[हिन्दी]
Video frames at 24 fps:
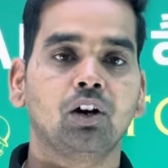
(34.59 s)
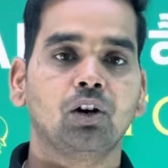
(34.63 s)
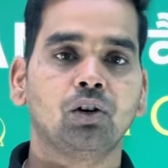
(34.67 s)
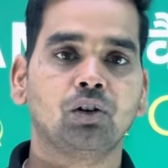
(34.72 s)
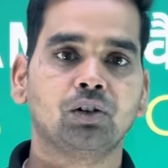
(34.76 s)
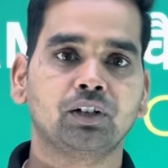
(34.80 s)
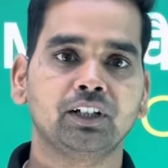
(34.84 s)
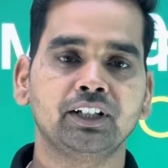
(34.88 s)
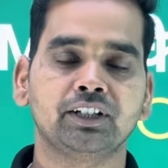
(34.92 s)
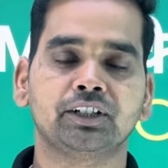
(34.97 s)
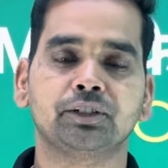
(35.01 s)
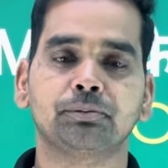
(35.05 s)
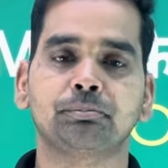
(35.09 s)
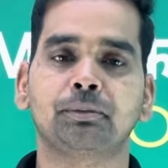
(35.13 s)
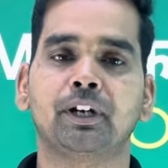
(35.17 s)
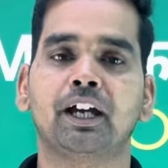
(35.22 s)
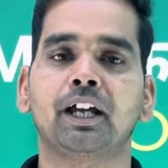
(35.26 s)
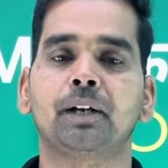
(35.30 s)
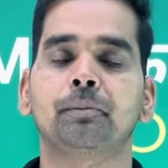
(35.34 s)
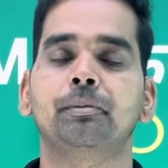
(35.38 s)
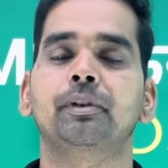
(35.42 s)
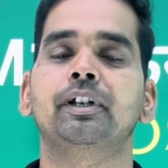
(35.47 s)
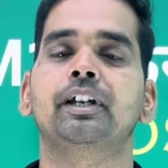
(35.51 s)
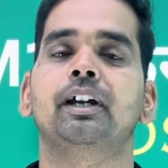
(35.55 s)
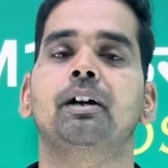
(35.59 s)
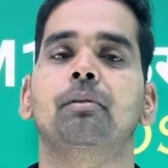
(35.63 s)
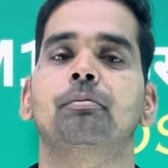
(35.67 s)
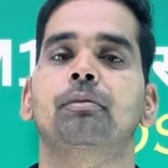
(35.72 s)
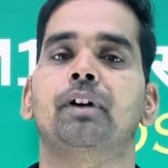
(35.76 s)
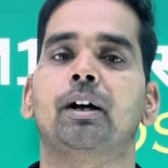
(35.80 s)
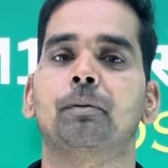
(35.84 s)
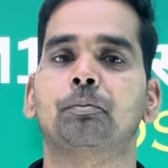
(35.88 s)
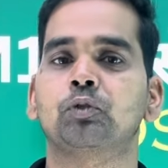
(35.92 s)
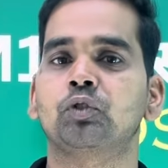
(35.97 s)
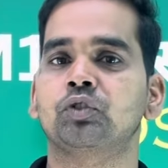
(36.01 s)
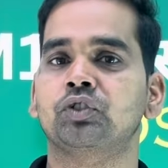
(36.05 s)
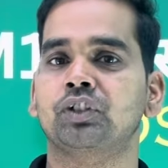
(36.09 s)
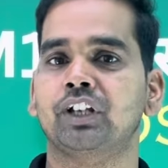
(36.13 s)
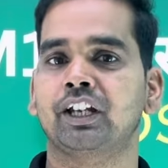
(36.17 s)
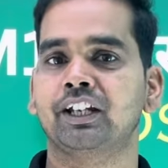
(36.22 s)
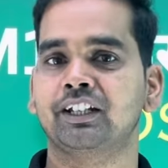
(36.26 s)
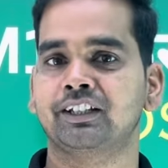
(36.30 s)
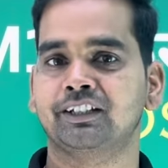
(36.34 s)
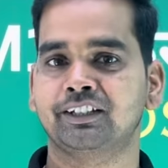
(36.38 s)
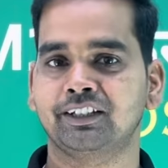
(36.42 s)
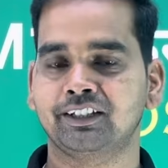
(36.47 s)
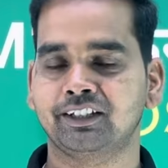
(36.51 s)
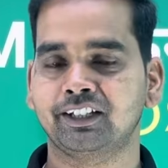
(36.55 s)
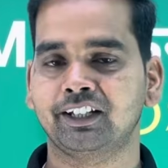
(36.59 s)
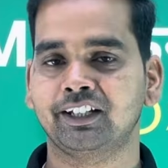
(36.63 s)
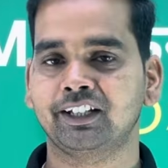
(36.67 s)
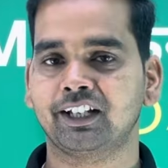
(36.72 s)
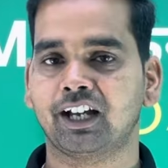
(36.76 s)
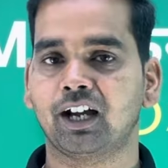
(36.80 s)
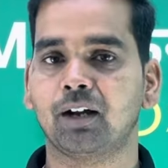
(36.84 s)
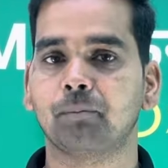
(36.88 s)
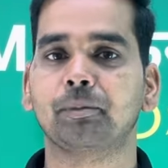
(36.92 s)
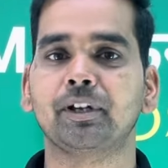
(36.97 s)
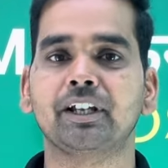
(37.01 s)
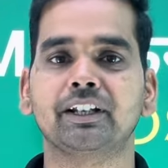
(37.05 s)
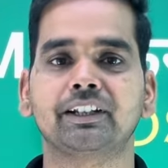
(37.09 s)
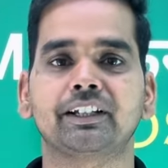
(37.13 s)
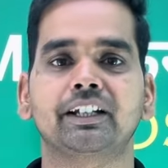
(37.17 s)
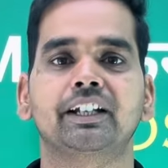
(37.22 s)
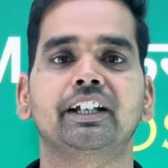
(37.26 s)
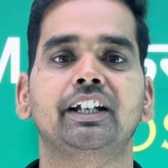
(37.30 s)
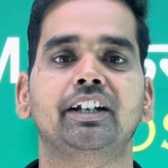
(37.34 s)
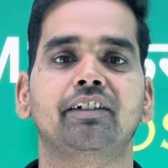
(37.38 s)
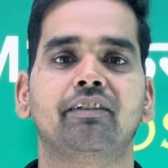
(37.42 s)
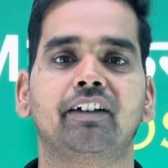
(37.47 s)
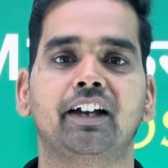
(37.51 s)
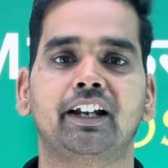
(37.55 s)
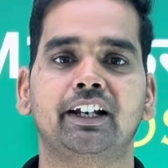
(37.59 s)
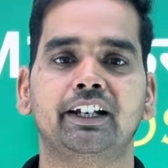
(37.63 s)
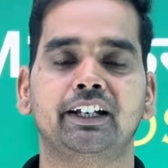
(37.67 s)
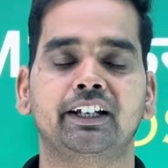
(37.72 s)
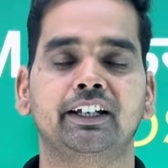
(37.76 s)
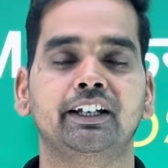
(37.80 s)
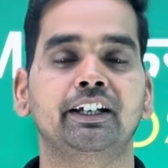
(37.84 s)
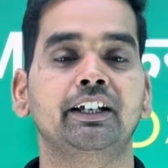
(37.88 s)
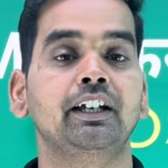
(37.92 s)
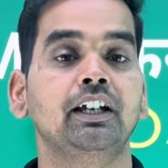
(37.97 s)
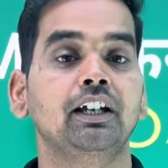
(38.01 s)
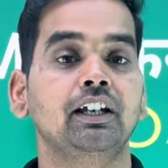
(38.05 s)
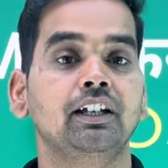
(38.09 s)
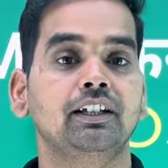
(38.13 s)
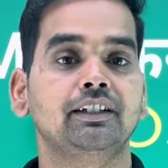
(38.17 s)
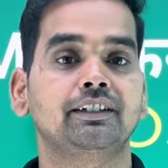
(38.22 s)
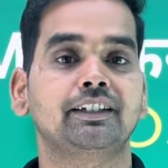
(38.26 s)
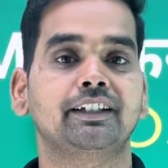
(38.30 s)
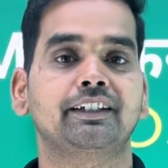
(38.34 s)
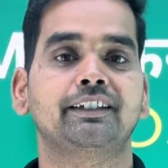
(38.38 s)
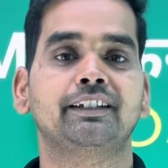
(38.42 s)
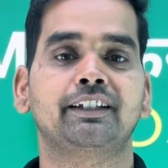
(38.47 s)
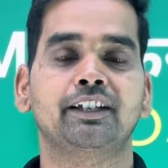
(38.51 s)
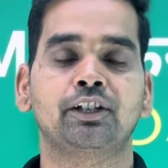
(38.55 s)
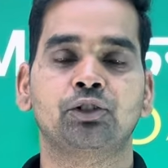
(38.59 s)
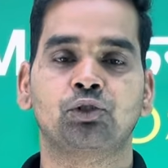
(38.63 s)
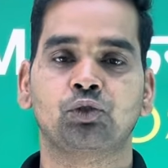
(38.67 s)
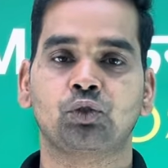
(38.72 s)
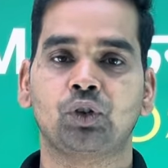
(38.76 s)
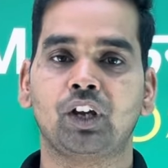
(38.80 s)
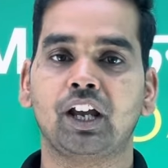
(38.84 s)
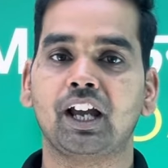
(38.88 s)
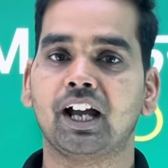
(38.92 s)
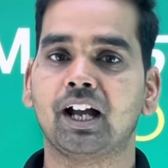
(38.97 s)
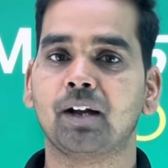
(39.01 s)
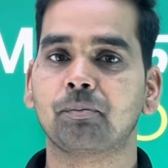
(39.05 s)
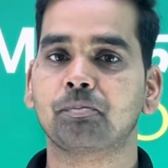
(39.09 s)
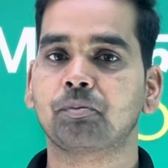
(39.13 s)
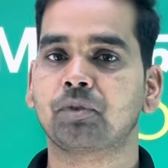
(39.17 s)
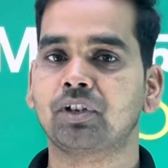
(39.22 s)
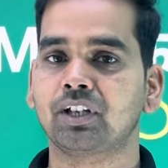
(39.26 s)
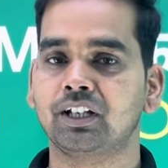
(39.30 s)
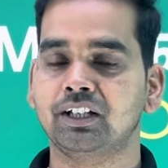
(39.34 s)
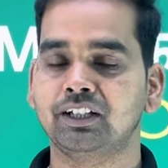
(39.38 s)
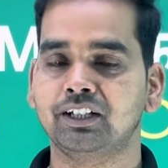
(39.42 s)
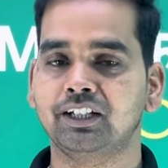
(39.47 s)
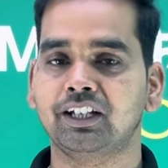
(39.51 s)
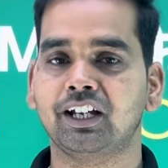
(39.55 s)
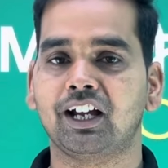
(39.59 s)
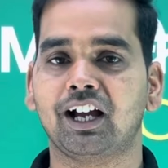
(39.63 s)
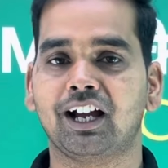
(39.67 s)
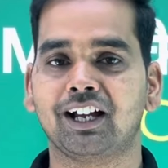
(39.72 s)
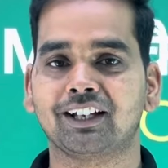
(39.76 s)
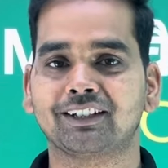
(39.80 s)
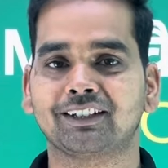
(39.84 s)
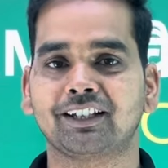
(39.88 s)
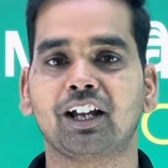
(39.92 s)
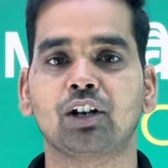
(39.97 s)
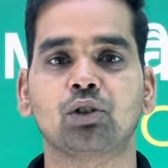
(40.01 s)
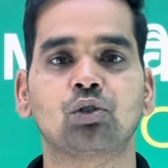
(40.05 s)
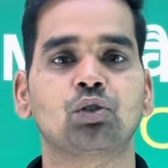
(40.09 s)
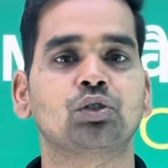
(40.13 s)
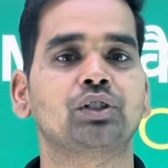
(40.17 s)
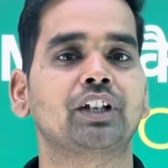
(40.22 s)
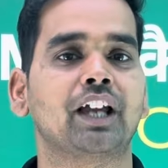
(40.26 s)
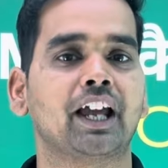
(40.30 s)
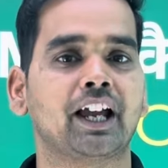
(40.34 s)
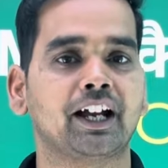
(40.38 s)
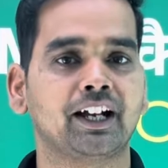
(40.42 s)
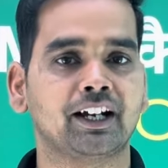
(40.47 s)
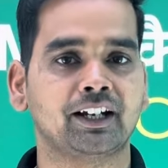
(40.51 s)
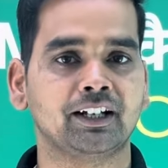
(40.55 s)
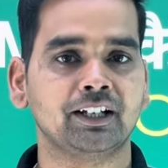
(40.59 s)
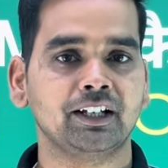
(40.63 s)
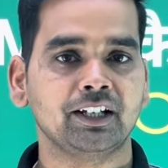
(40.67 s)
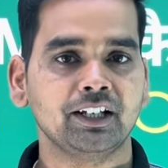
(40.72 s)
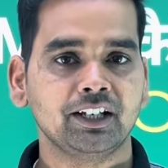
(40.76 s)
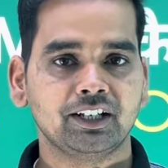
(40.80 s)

और इस बार भी हम आपको सही चीज़ें यहाँ पे देने वाले हैं जिससे जो है आपके लिए आसान हो जाएगा